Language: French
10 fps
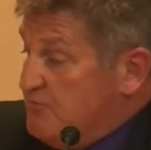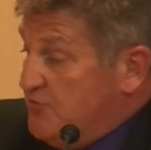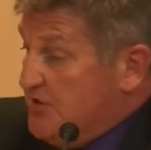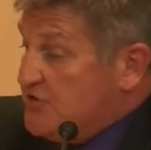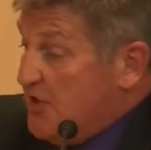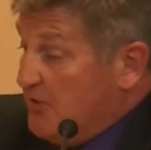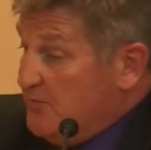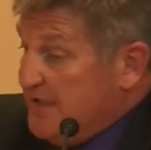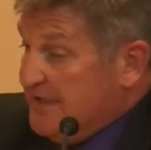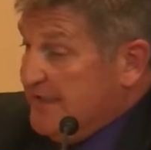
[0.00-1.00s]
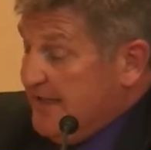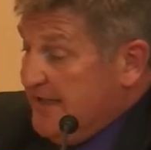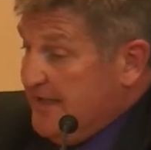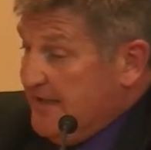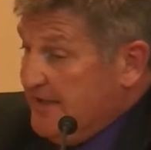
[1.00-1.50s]
Puis je termine
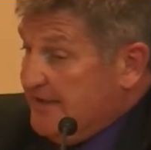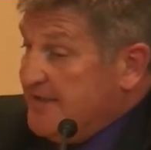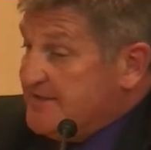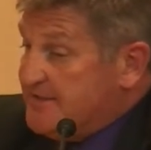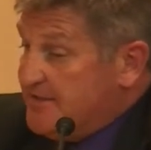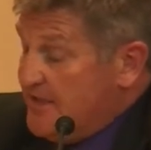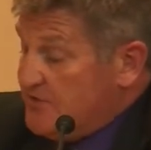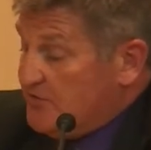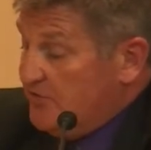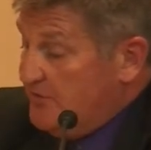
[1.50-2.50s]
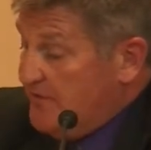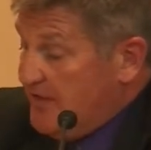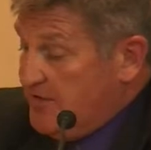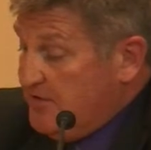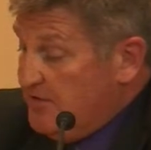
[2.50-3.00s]
en, en, insistant sur le
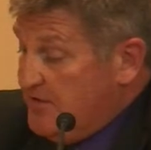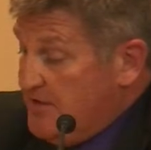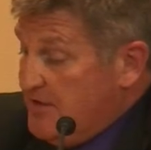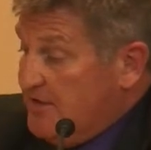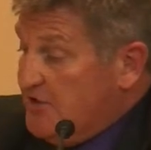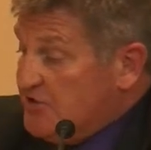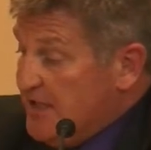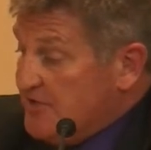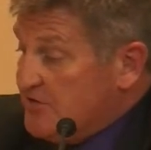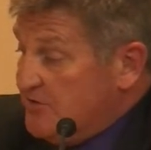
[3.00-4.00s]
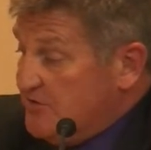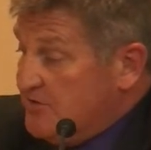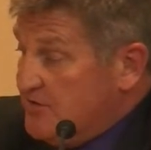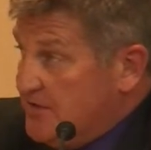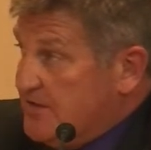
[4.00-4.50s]
fait que les gens qui, sont,
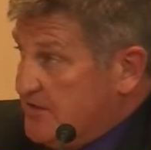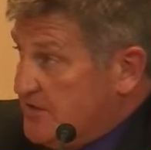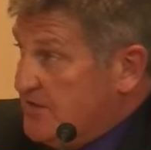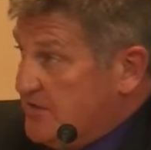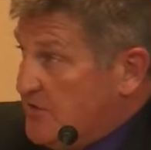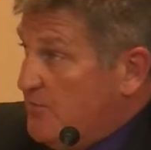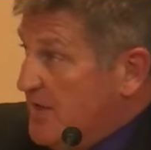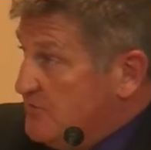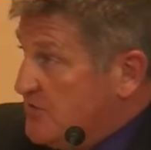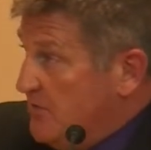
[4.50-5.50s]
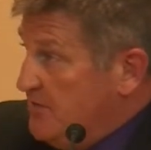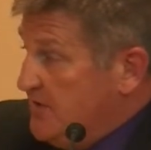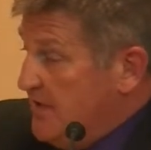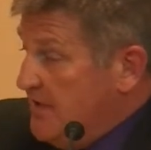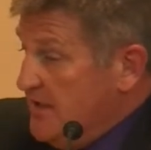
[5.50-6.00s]
qui sont membres du
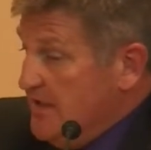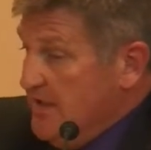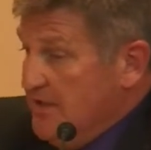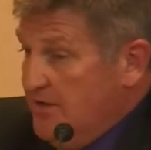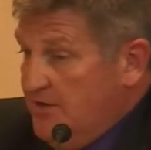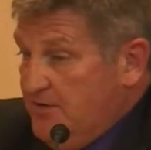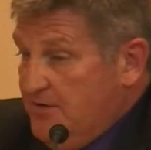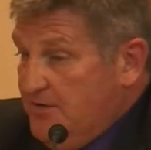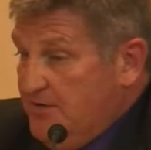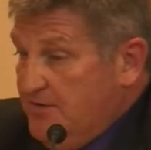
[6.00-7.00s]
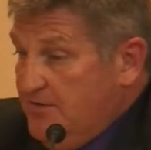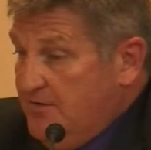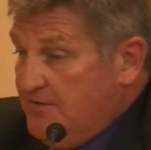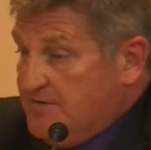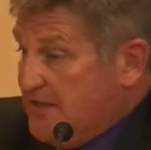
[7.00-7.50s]
comité,
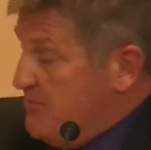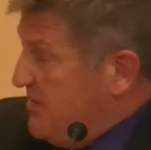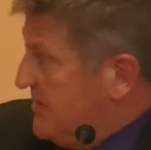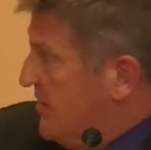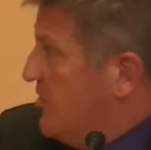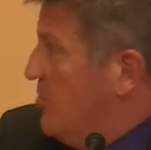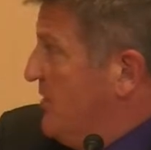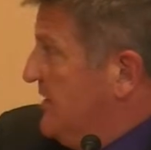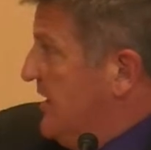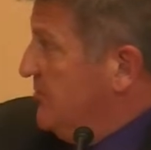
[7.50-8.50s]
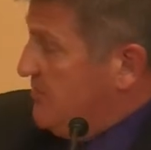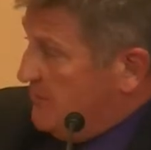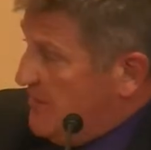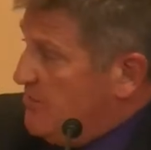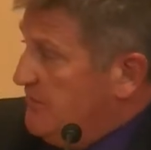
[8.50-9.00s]
euh, c'est des personnes compétentes qui
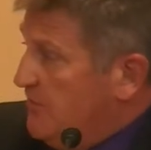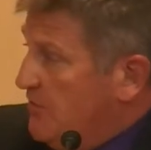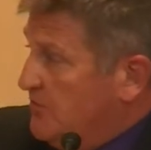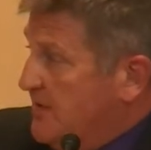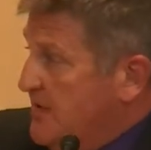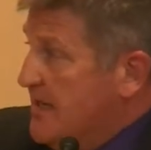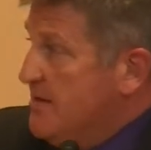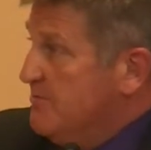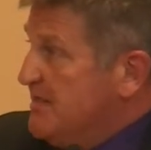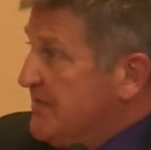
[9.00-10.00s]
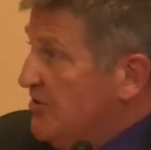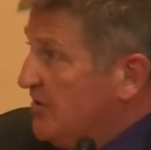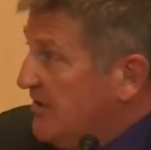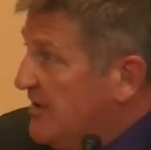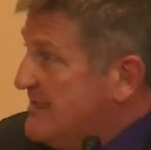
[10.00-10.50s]
ont de la bonne volonté, mais c'est
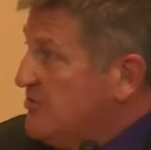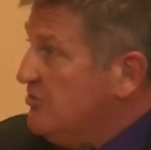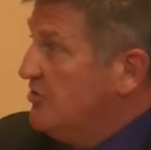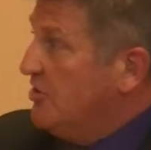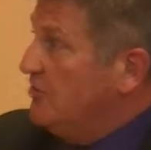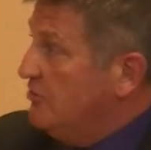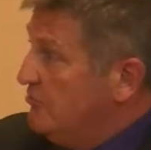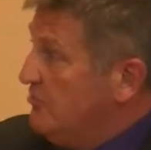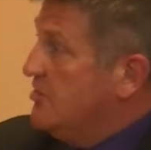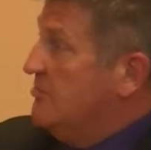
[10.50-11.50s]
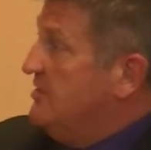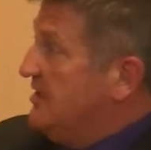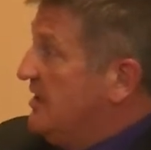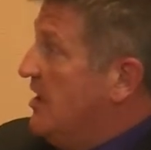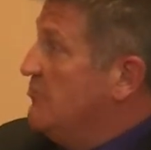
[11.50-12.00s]
le résultat de tout le
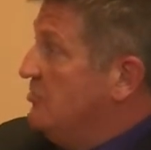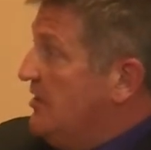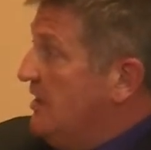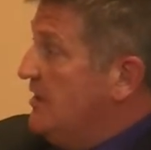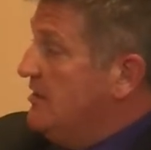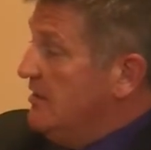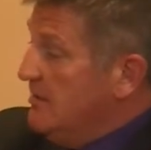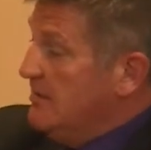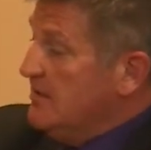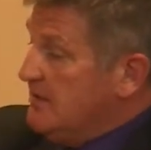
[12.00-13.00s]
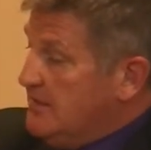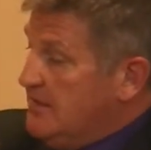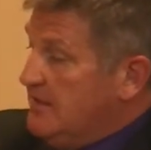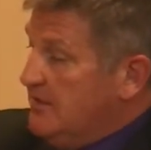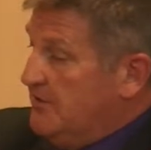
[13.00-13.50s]
comité en bout de ligne
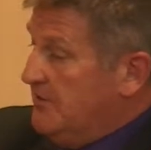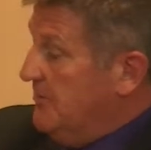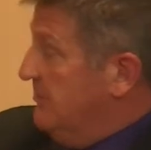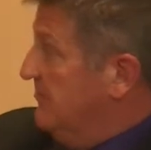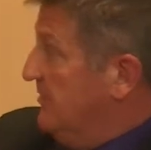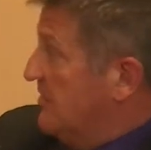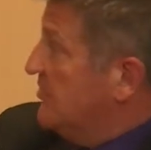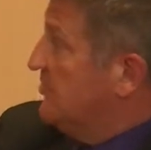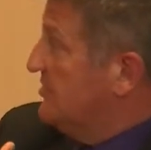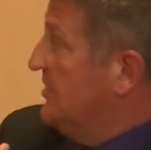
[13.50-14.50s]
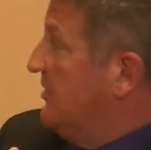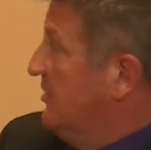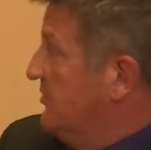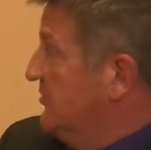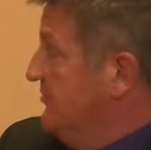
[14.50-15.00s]
qui. Euh, il y a quelque chose qui
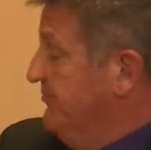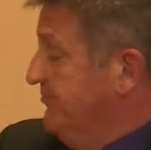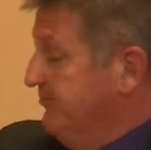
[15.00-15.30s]
cloche.